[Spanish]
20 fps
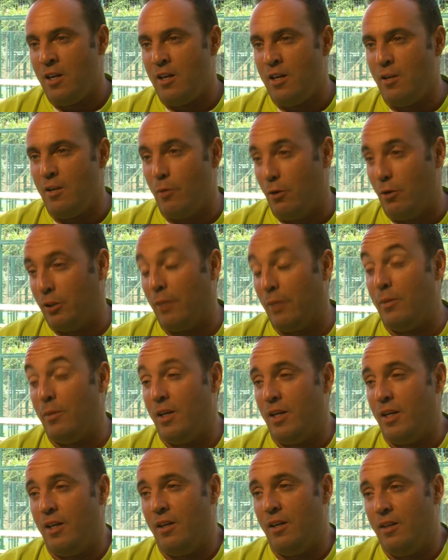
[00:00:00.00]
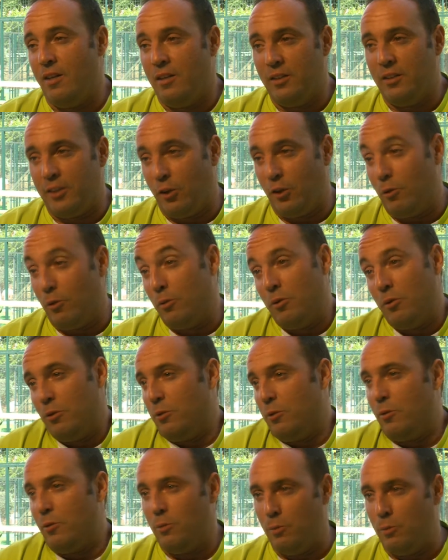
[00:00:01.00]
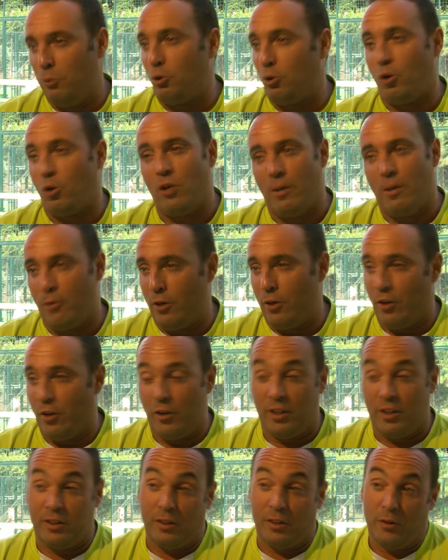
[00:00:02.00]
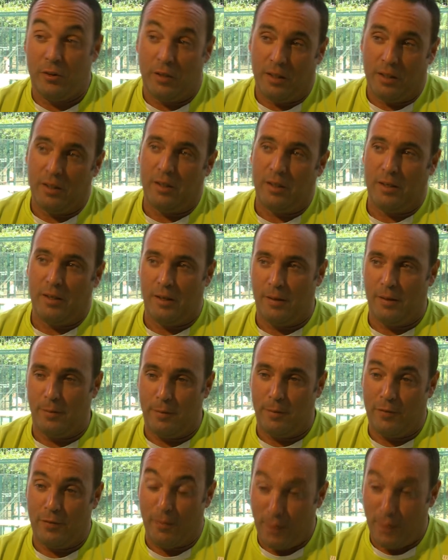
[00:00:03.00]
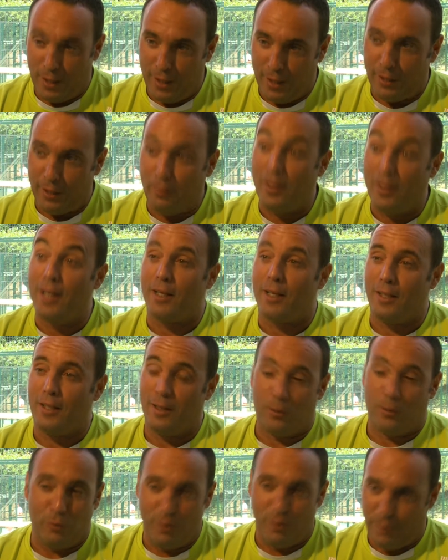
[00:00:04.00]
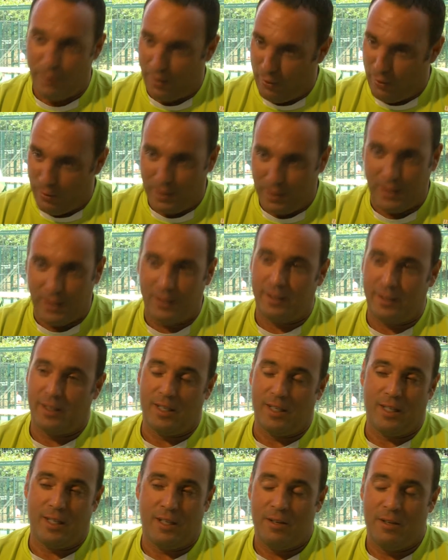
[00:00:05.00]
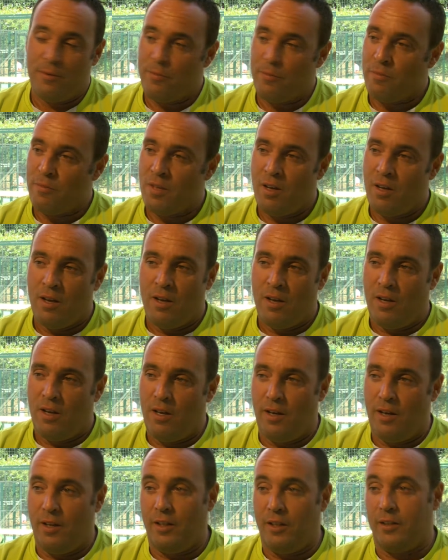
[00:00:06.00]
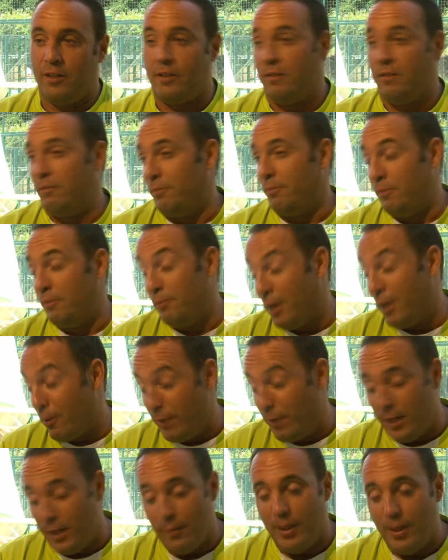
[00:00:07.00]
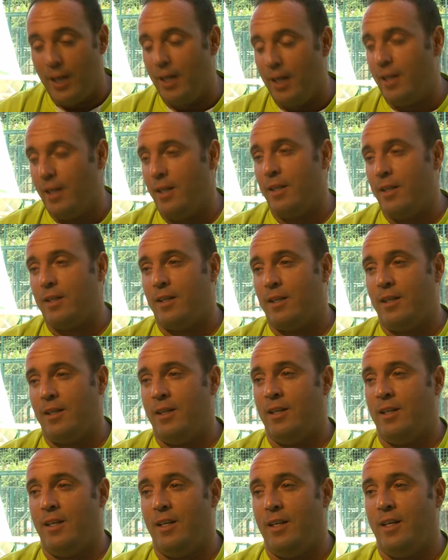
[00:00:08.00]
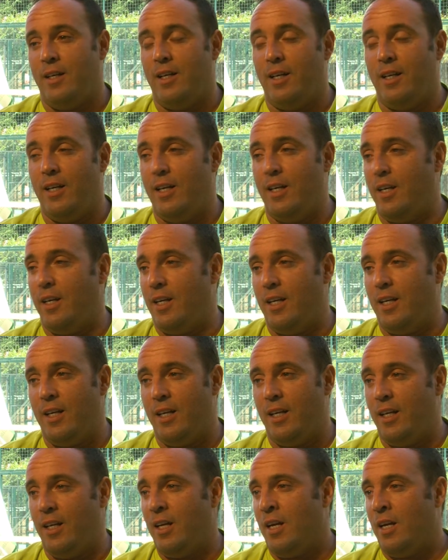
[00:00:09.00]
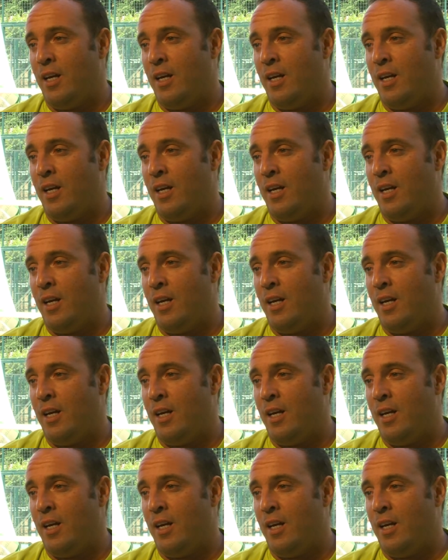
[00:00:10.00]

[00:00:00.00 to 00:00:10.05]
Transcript: Y bueno, también tengo muchos colaboradores, tengo a, mi familia también aquí, el Club de Padel de Alcántara, eh, Marbella Bike, eh,